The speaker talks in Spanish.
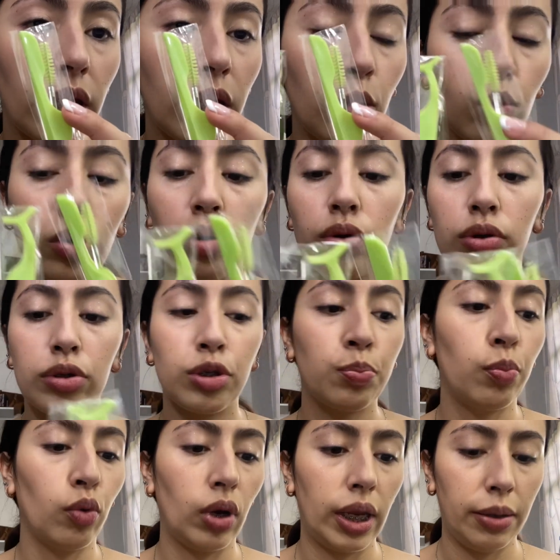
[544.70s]
y un
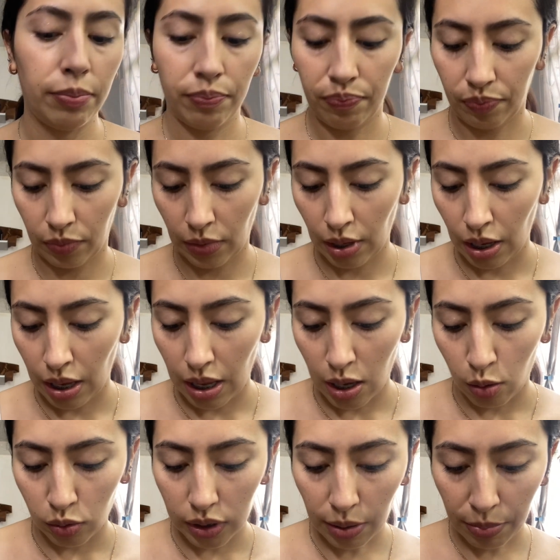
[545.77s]
spoolie. Un
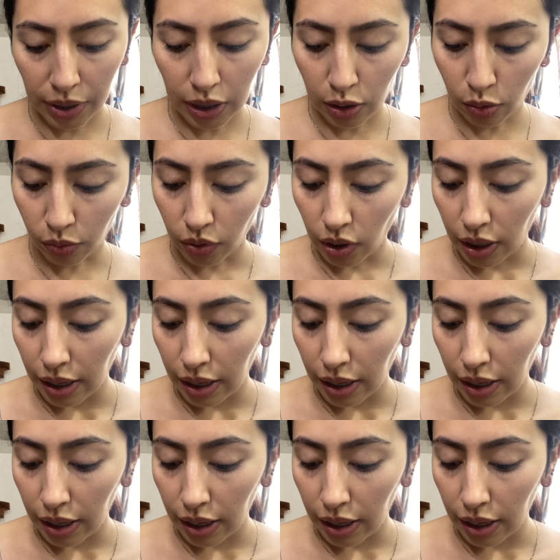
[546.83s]
cepillito.